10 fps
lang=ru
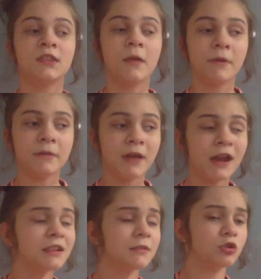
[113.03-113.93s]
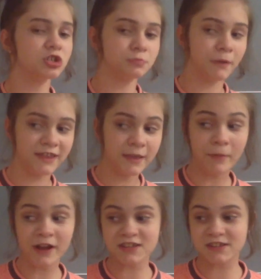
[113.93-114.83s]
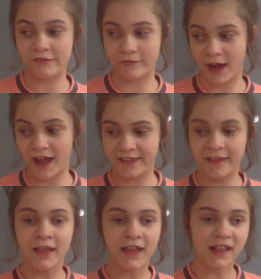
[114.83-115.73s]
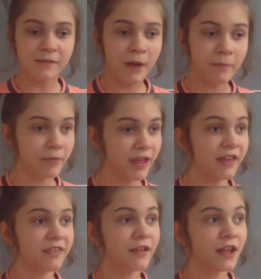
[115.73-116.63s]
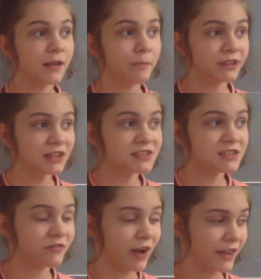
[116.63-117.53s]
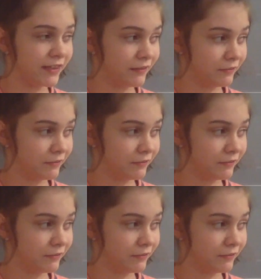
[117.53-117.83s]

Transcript: Например, ты можешь пойти порисовать, или попеть, или потанцевать.